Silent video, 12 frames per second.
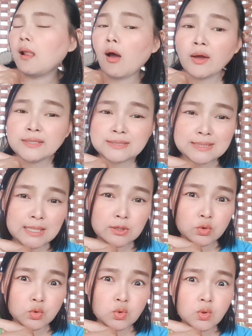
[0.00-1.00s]
รอยสิ
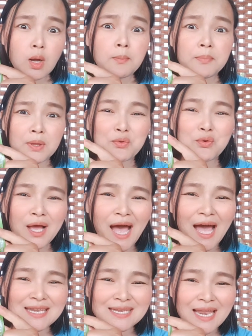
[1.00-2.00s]
วผิว
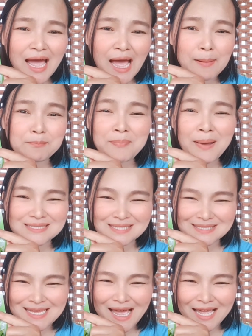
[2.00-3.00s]
ขาดน้ำปัส
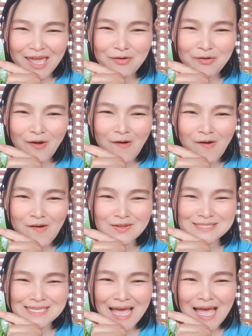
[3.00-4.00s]
จากแอลกอฮอ
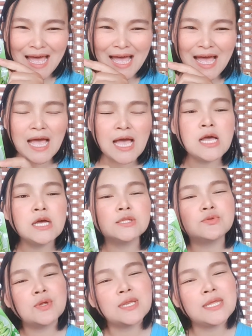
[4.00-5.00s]
ล์จ้า
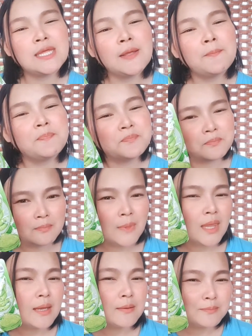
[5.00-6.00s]
ตัวนี้
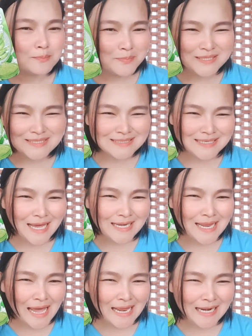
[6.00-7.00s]
ไปซื้อได้
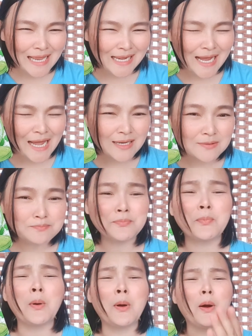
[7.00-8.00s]
นะอะไร
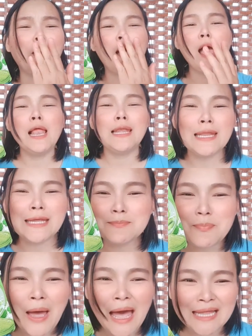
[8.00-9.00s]
ลิ้
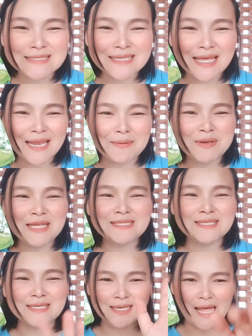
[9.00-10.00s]
นพันกันแล้วไม่ได้
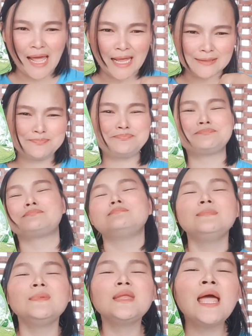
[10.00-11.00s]
เจอกันนาน
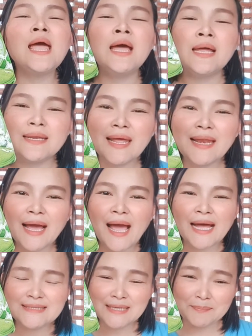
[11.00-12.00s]
ในรา
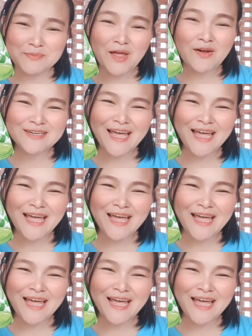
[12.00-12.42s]
คาจับต้อ